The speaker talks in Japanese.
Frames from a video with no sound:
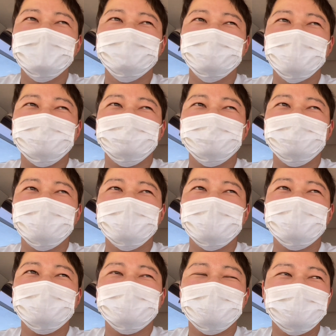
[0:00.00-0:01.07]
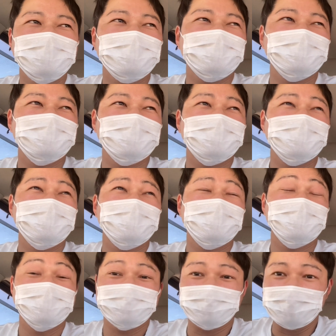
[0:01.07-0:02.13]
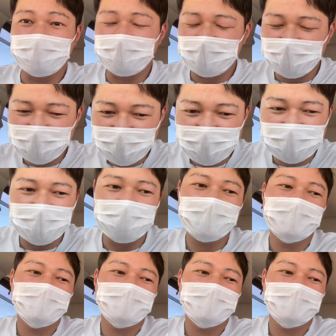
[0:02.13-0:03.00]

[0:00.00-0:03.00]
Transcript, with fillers: まあ、それやったら、えー、リースで借りて、